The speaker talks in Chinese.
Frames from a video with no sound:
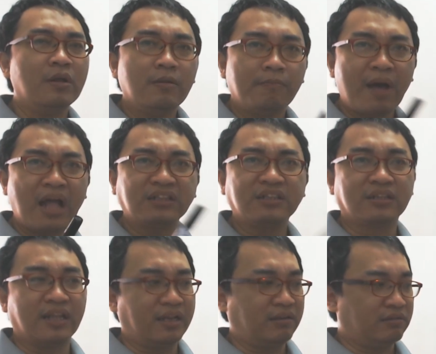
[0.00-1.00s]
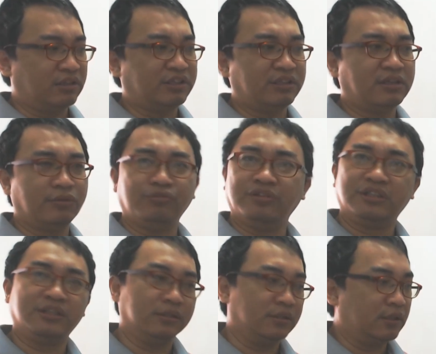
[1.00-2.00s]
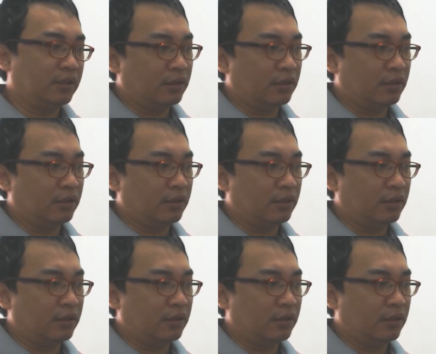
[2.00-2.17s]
八字给你的是一个运势而已。